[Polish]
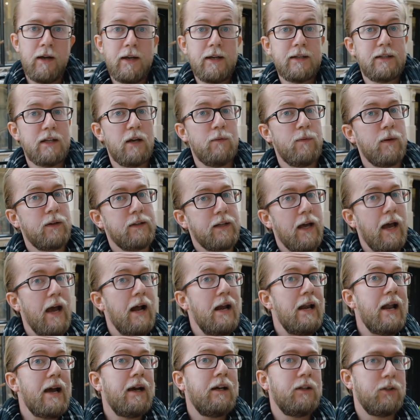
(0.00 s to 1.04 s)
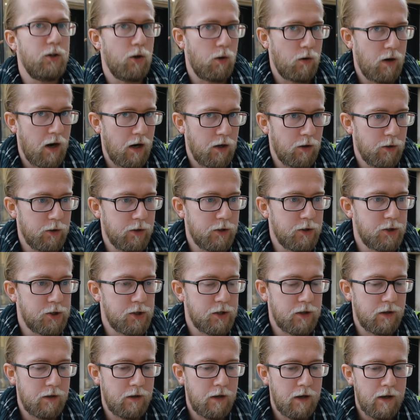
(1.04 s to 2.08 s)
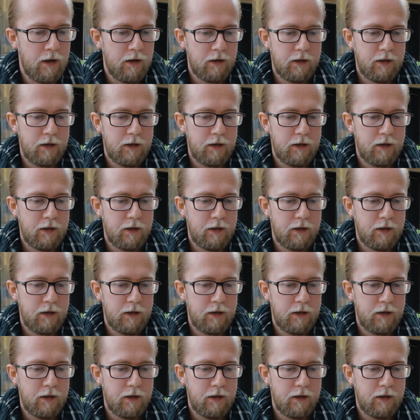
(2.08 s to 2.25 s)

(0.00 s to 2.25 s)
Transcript: Jest efekt elektrokaloryczny,